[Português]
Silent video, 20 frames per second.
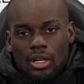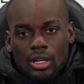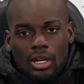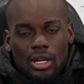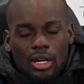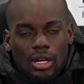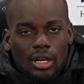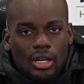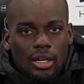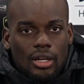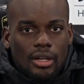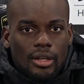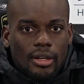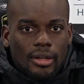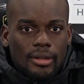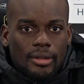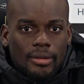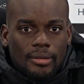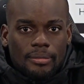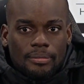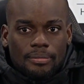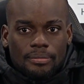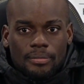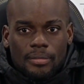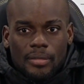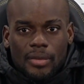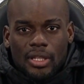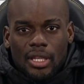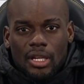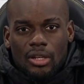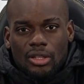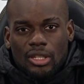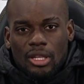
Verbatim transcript: Uh, quero